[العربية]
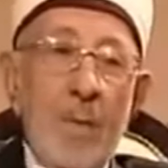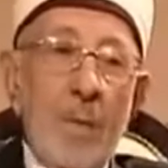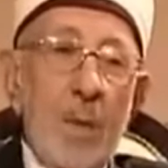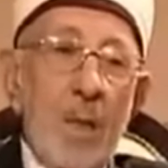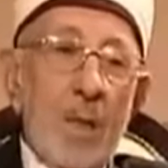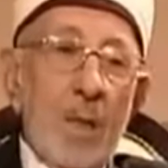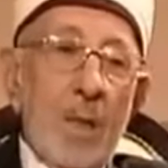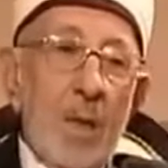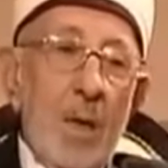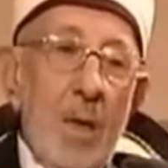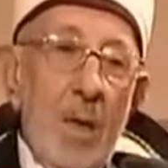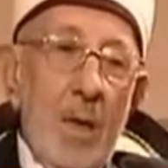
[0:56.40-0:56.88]

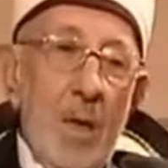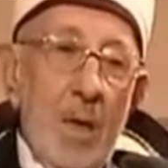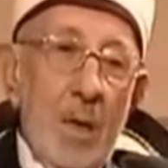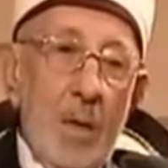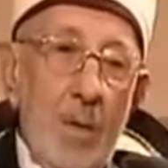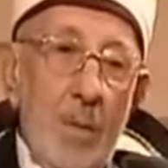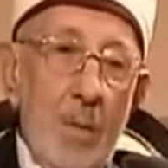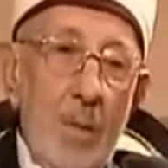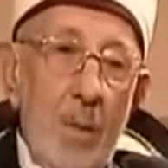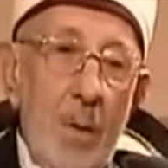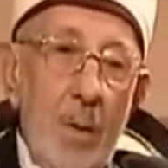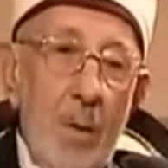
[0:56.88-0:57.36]
مثل
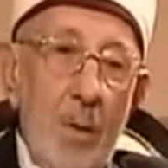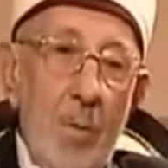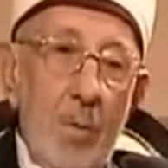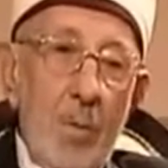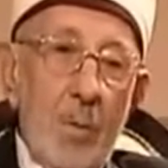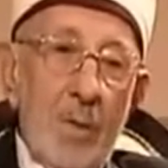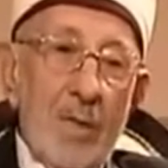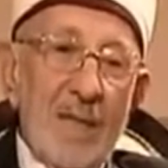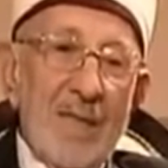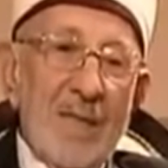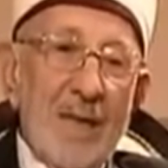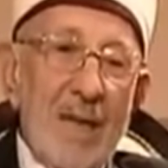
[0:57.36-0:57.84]
عربي
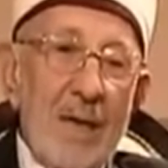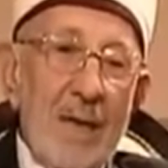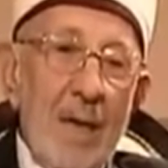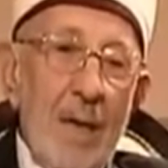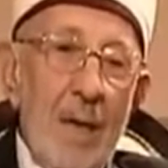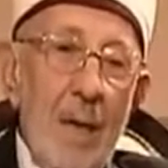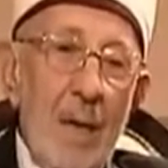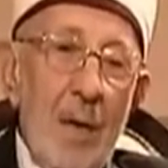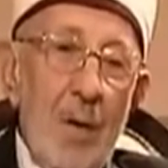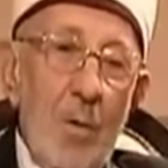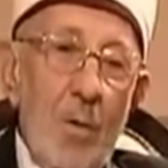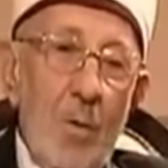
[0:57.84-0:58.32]
يقول
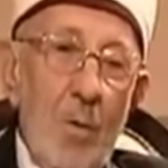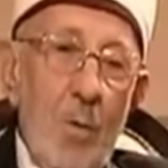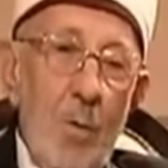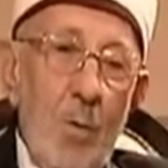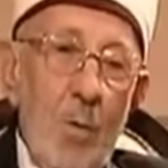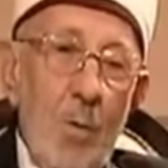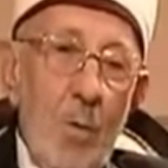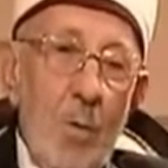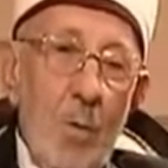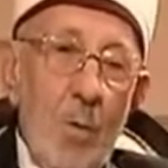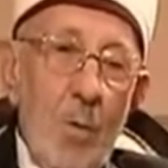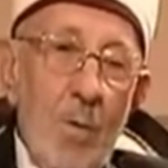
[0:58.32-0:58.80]
زناه
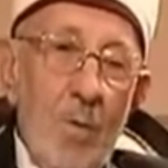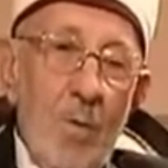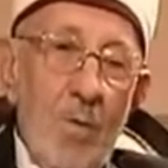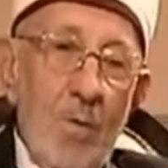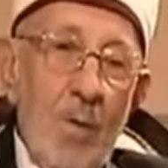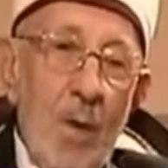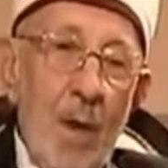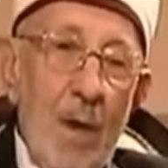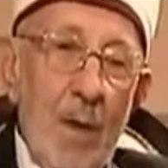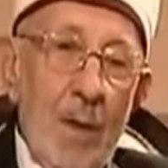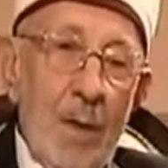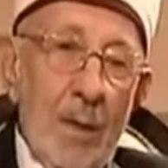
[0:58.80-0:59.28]

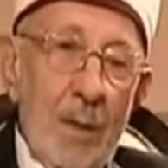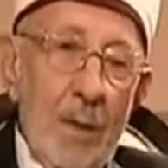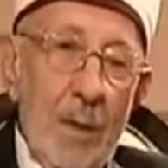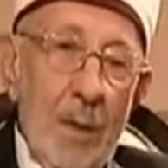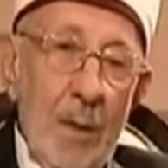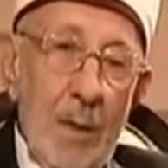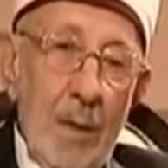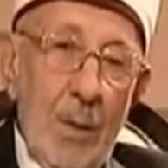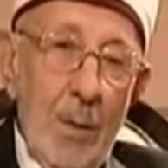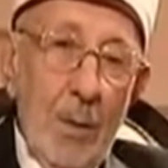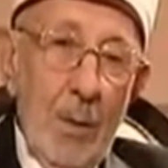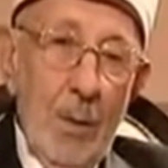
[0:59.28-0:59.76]
فحده
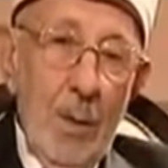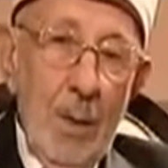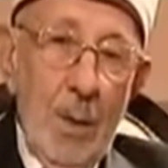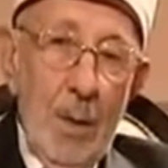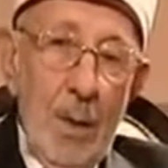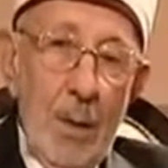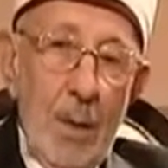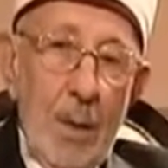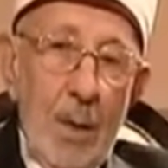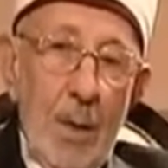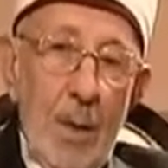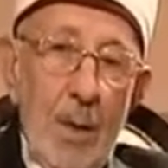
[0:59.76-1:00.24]

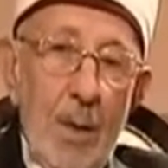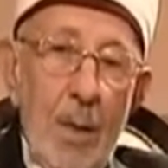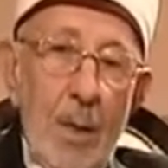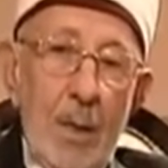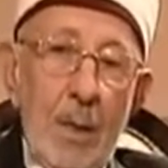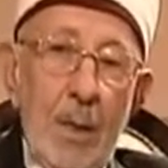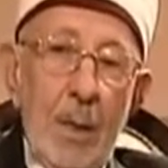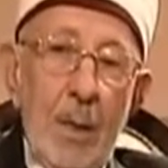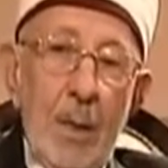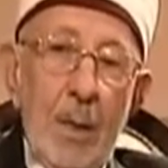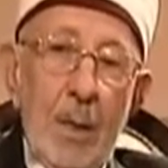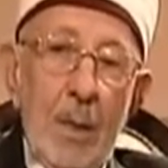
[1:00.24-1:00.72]

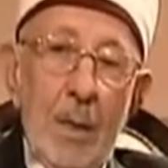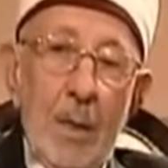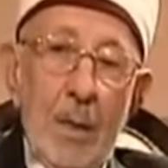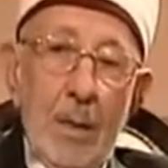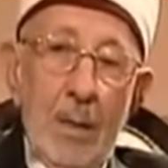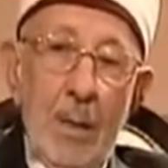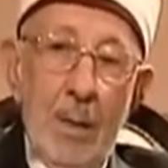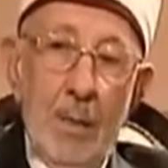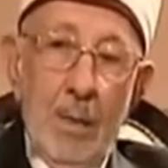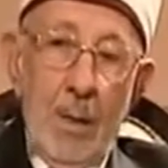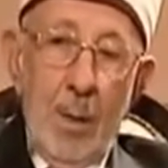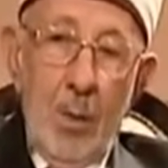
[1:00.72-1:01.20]
يعني
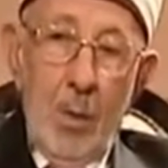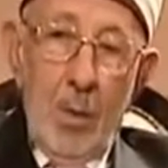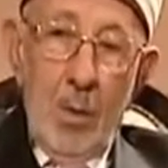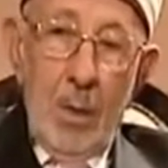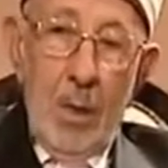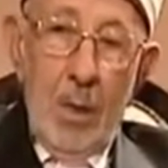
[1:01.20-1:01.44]
نسبه